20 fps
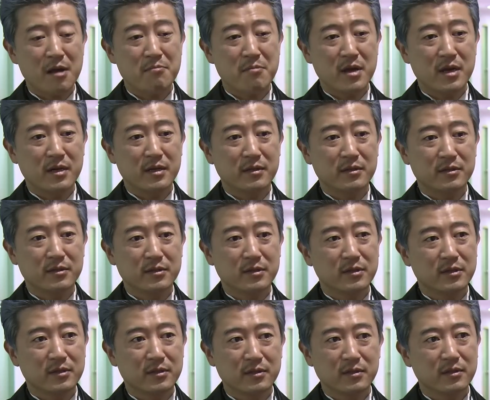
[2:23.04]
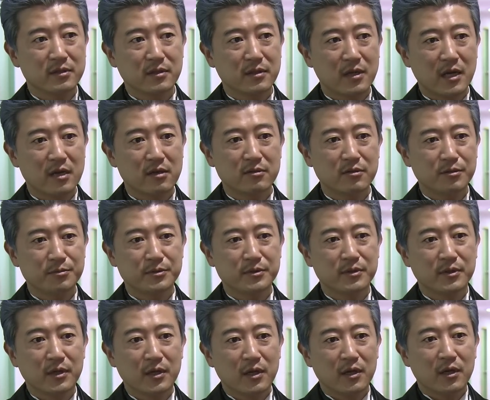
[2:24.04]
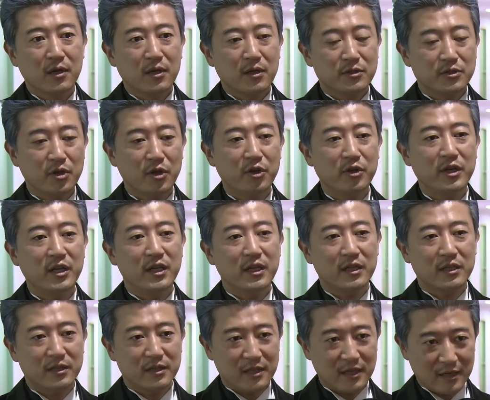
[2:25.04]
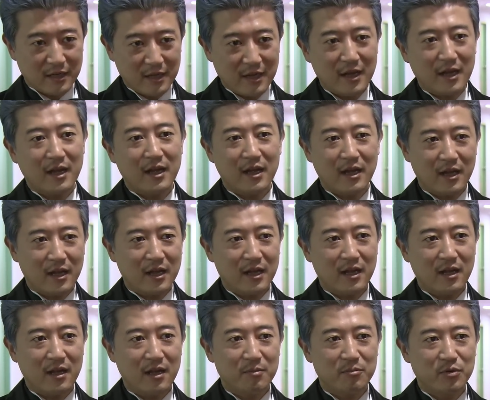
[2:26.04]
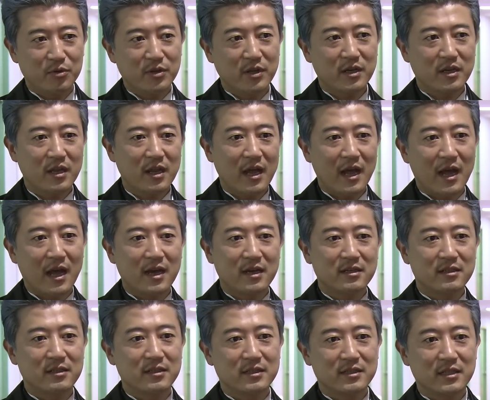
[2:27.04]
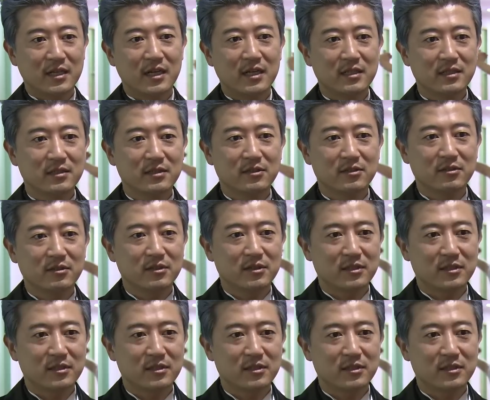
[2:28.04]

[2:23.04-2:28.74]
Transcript: 악만 있는 악은 없지. 선이 있다가 본연에게 악을 이제 하는